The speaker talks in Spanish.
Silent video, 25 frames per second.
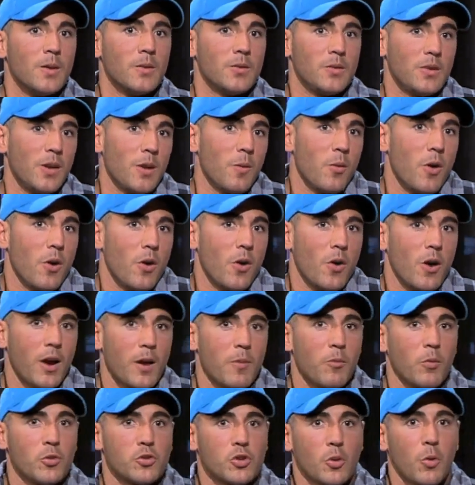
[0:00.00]
sí, bueno,
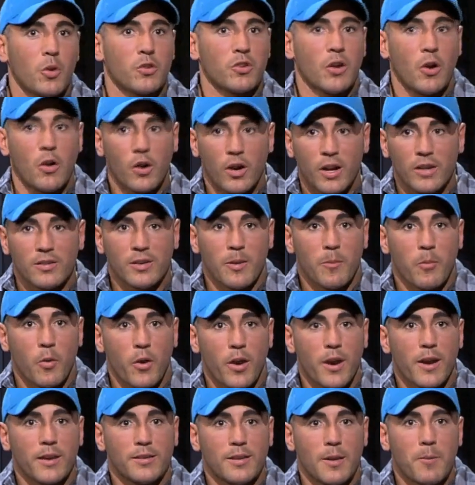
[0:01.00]
hay mucho boxeador que se
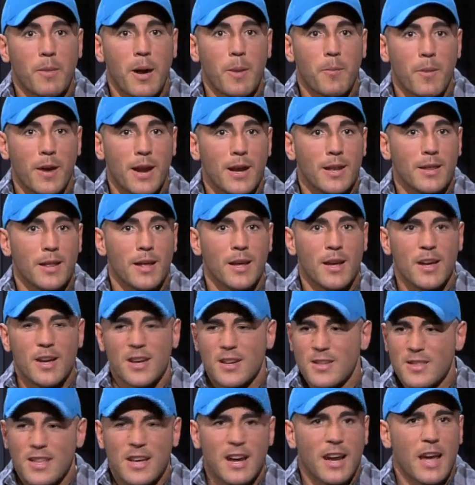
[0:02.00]
pone en ese papel
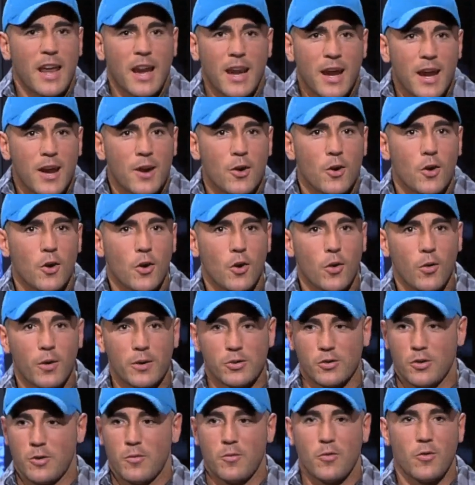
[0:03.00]
de, de guerrero,
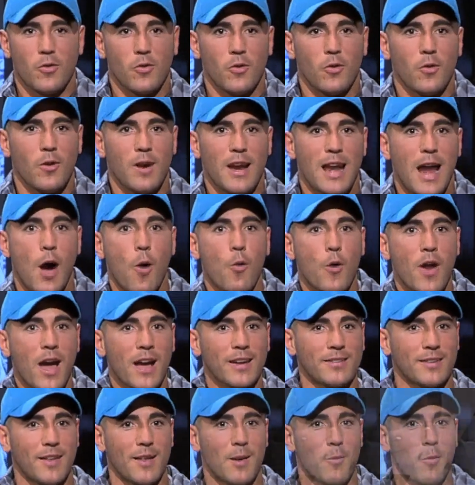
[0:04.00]
es como el aura
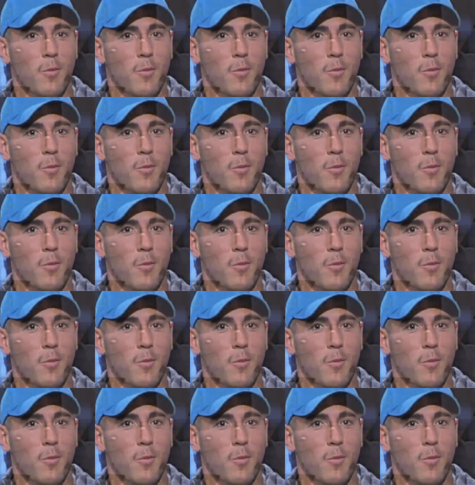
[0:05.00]
ese del